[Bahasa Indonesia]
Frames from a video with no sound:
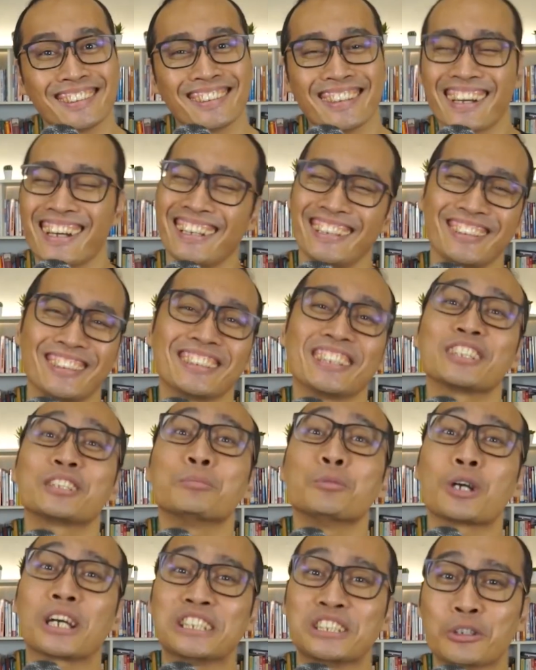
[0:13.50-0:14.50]
Ayo kita
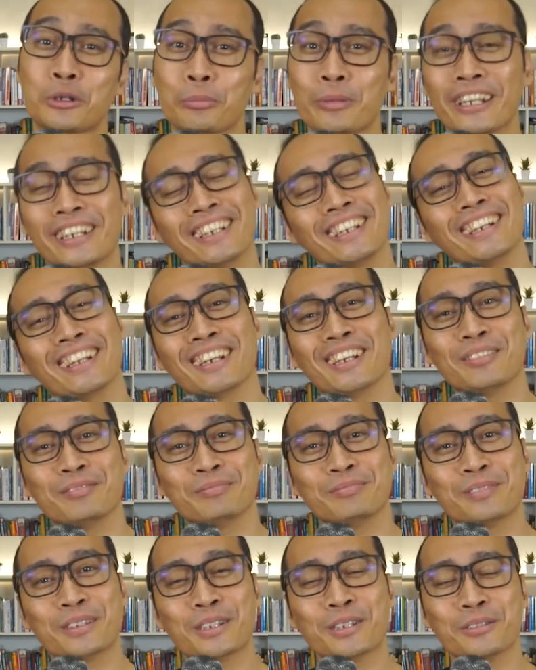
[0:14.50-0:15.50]
temukan jawabannya
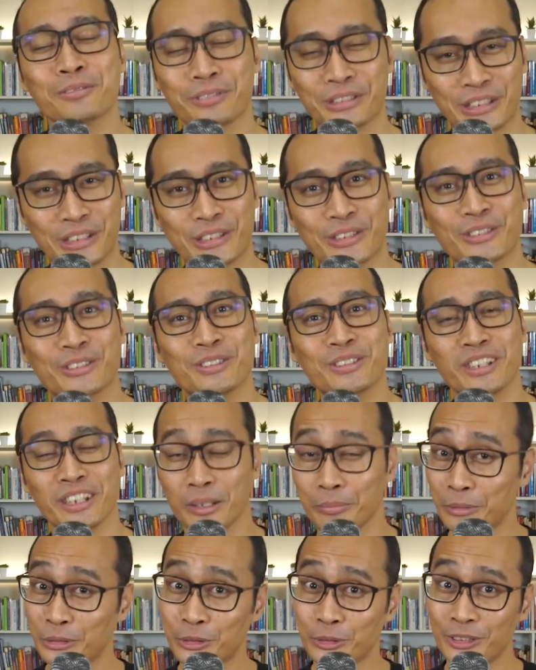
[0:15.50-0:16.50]
dalam video
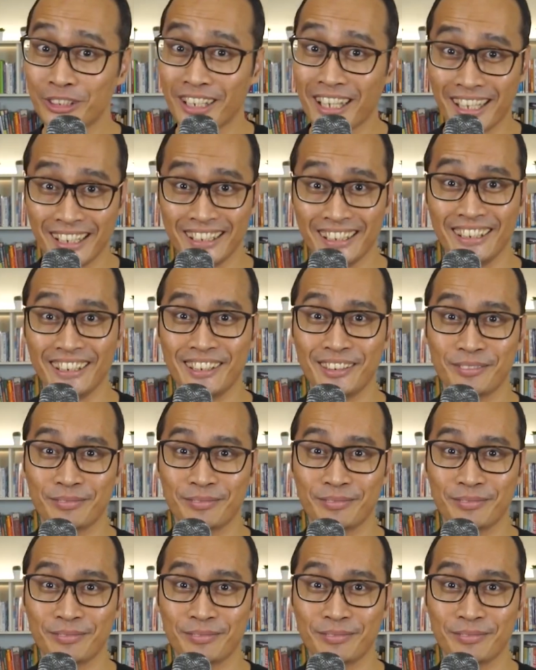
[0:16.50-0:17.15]
episode kali ini.